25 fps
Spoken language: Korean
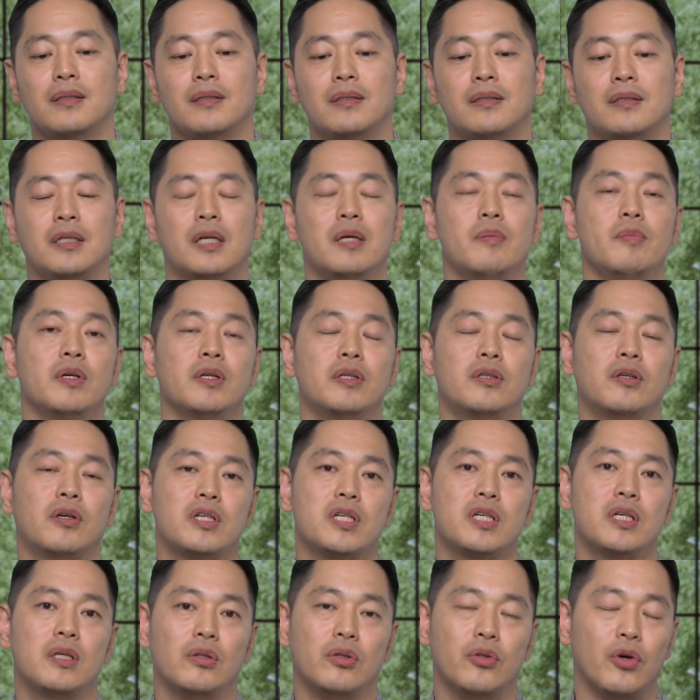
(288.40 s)
그러면
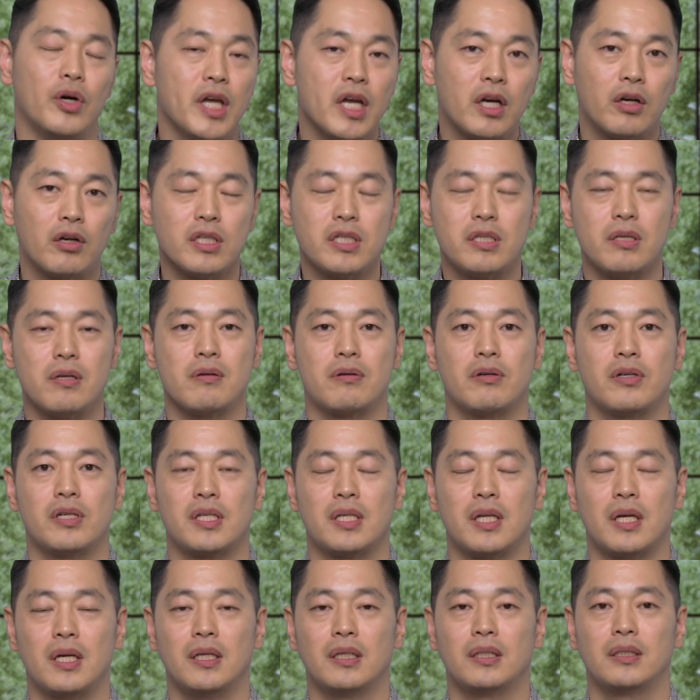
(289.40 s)
그것이 너의 것이 될
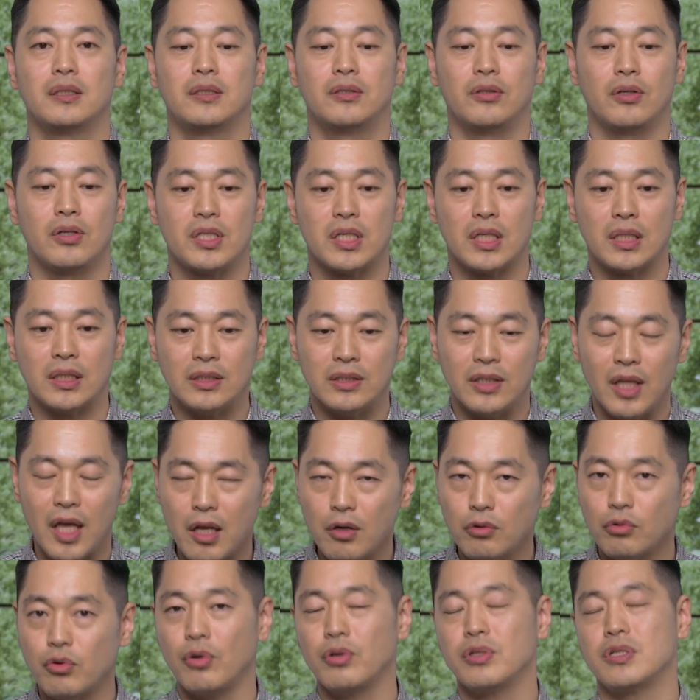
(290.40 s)
것이다. 그것이
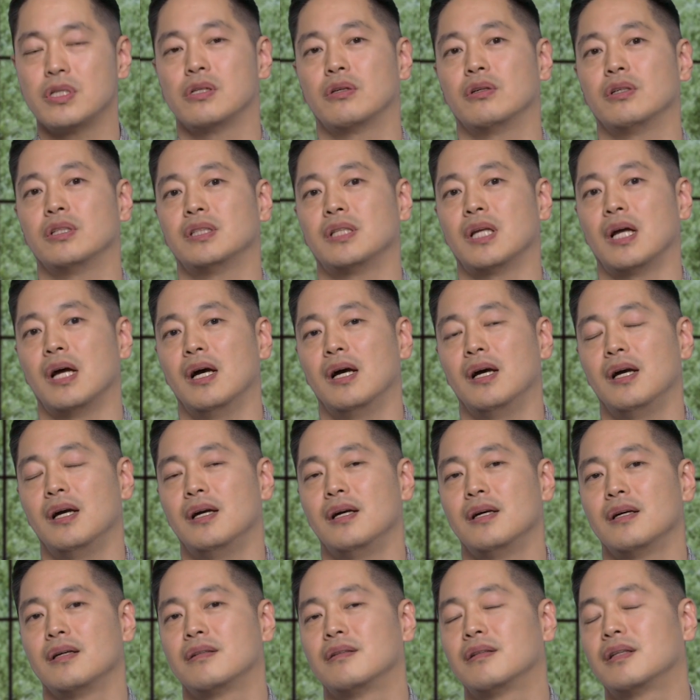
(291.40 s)
그대로 되어질 것이다.
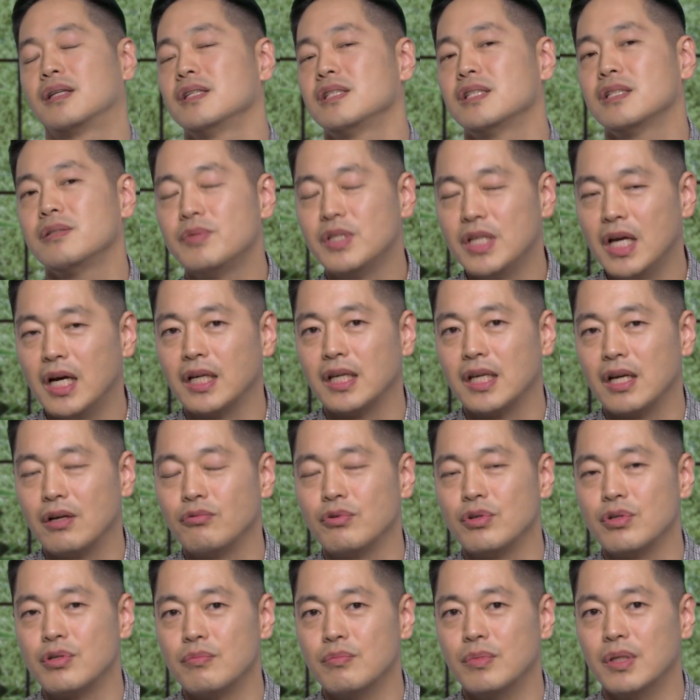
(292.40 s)
그렇게 지금 이야기하고
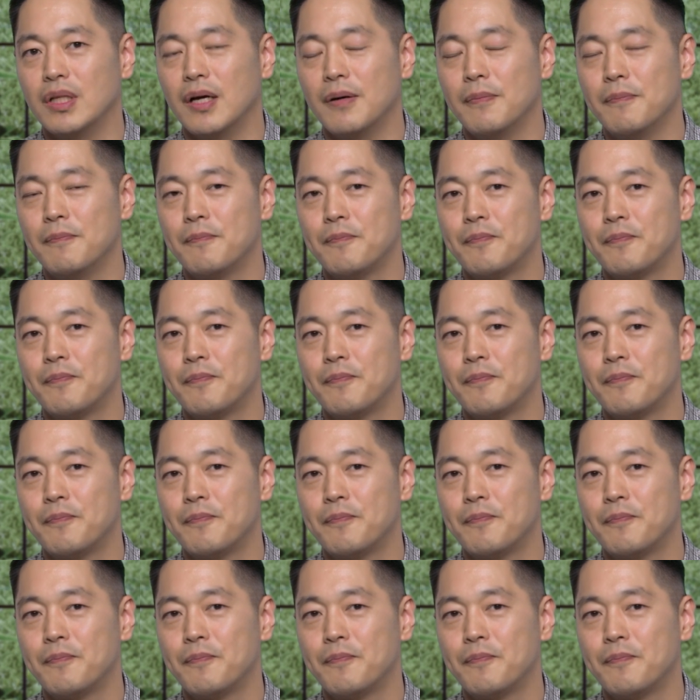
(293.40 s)
있습니다.